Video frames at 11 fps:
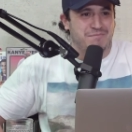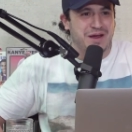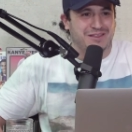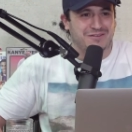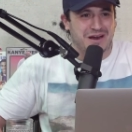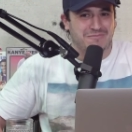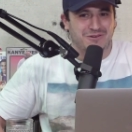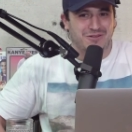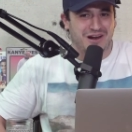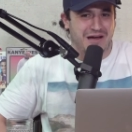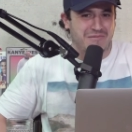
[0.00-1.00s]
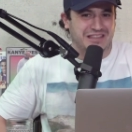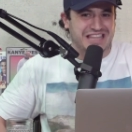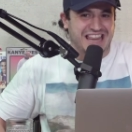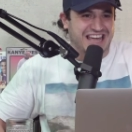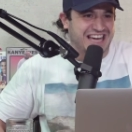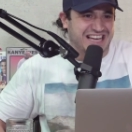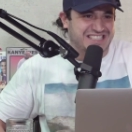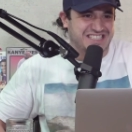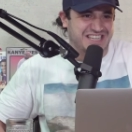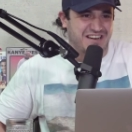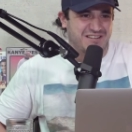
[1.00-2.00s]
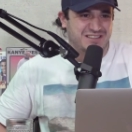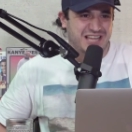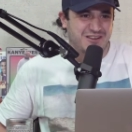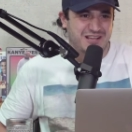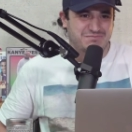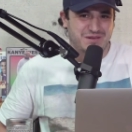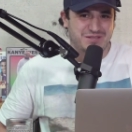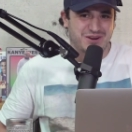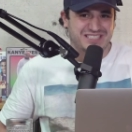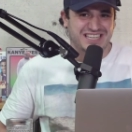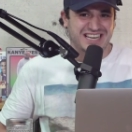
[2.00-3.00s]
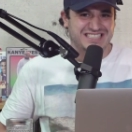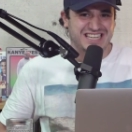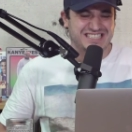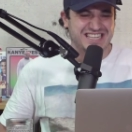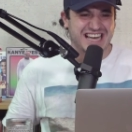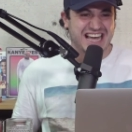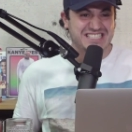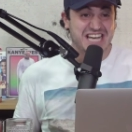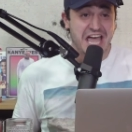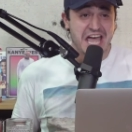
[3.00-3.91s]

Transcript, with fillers: perdonamos lo de la matada y que se siga aventando las pinturas eclesiásticas